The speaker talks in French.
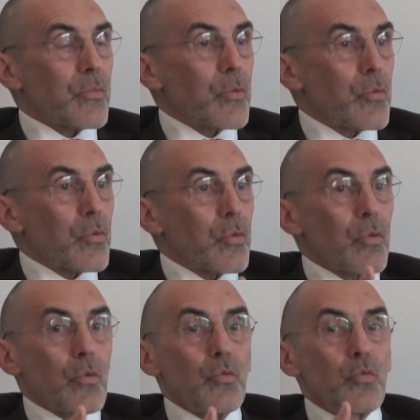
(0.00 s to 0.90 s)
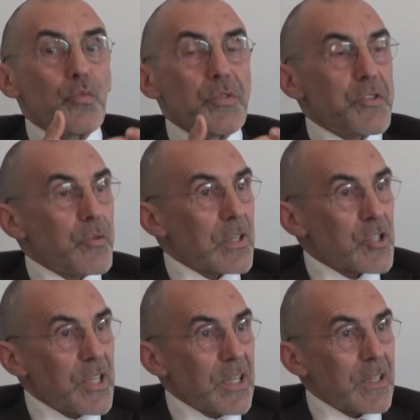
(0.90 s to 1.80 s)
que nous puissions
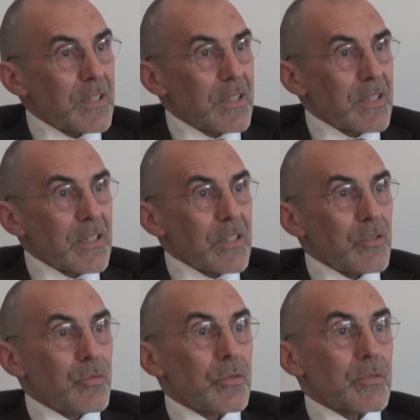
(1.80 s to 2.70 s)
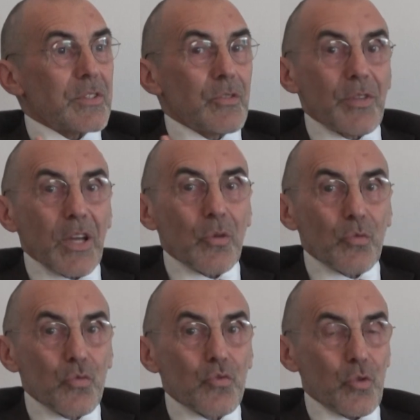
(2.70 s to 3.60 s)
agir si on n'a
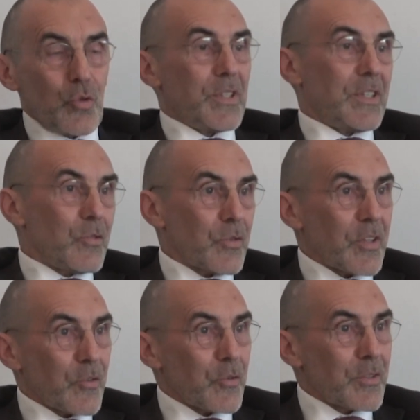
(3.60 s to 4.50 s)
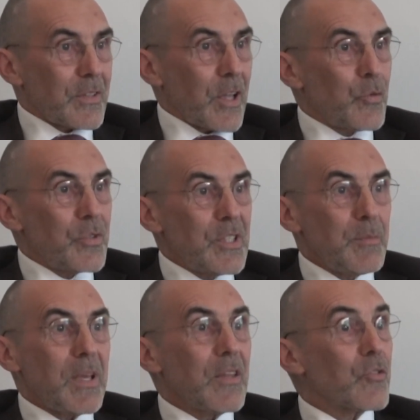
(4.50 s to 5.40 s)
toujours que des dénonciations
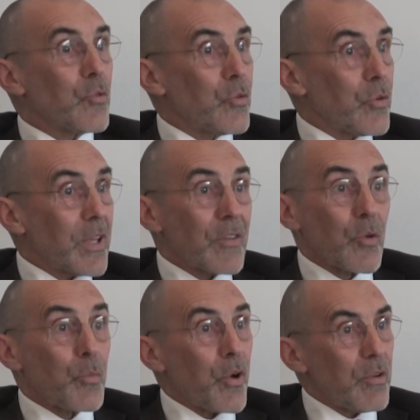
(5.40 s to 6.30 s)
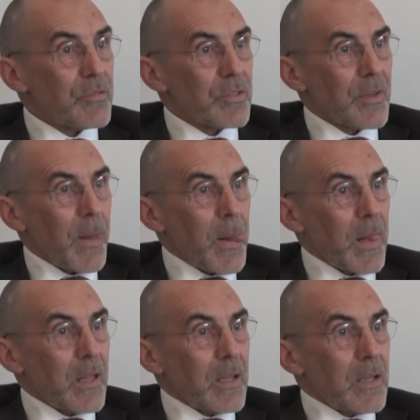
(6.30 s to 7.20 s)
anonymes et sans nom et sans preuve.
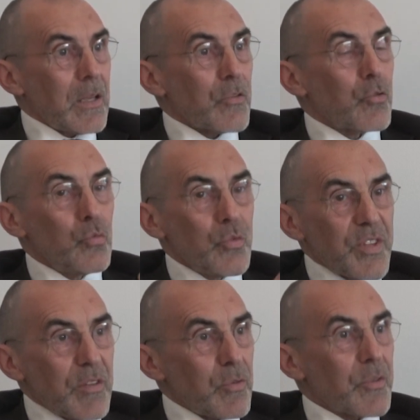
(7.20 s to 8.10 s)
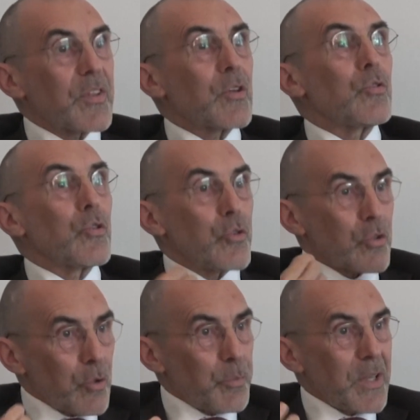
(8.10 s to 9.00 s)
Ce que nous savons, c'est que dans
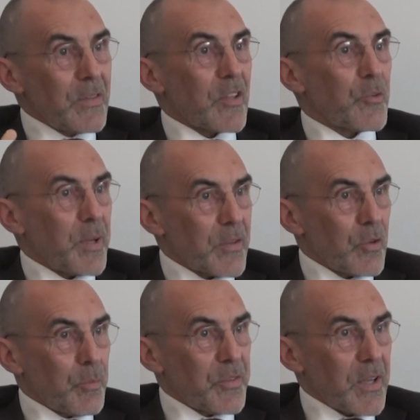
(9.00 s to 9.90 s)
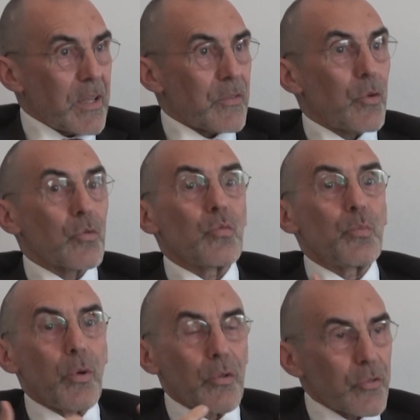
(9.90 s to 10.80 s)
d'autres pays, ça se passe comme ça. Donc nous
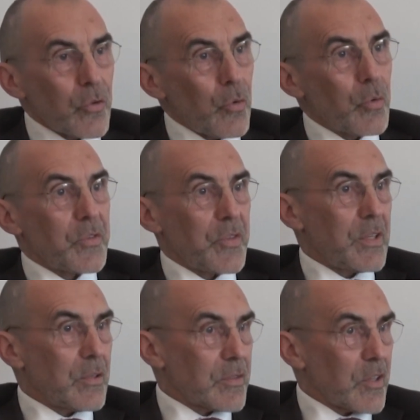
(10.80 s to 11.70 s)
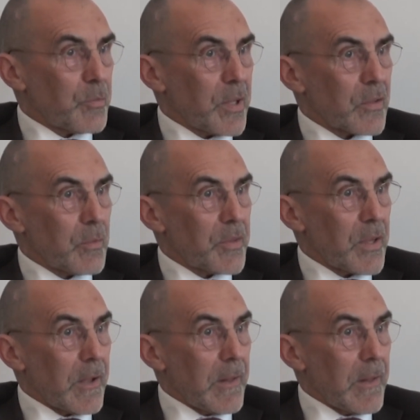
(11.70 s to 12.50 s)
pensons aussi que ça se passe comme ça.